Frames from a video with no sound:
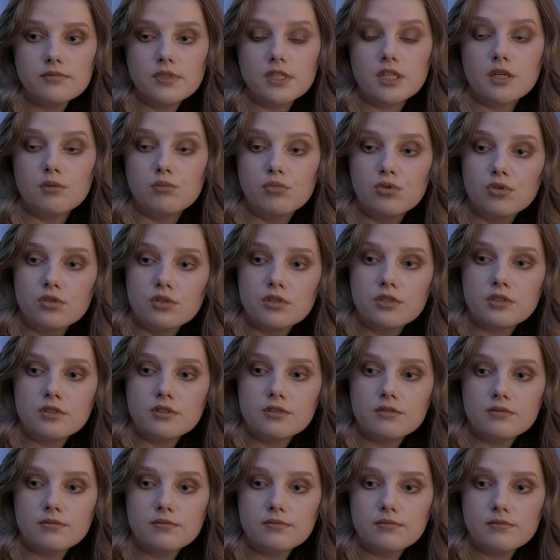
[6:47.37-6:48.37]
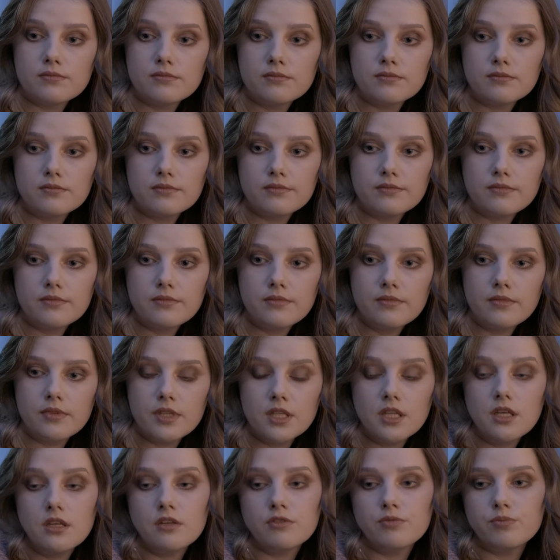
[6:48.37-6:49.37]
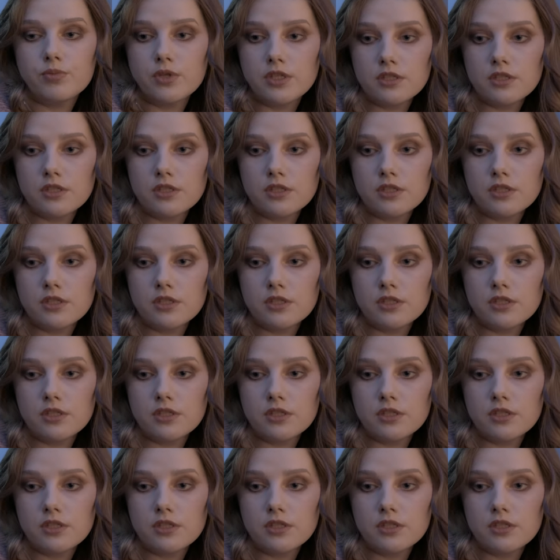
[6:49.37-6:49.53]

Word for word: работать. Да и, в